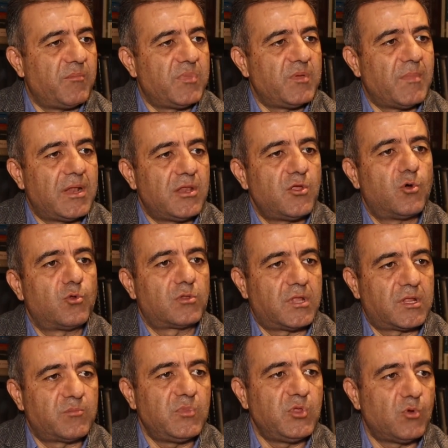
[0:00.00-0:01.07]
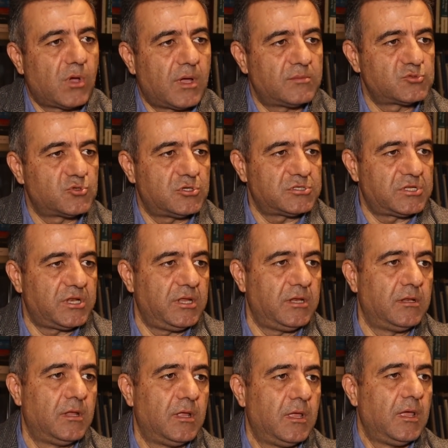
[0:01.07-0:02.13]
بمليون
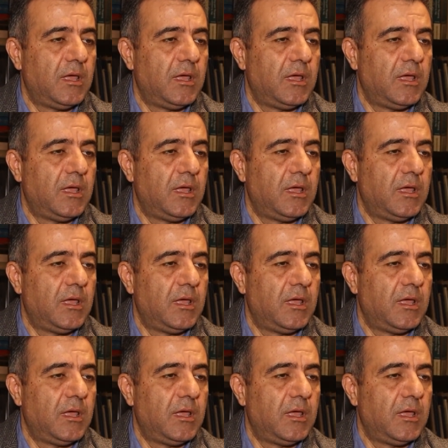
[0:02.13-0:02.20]
325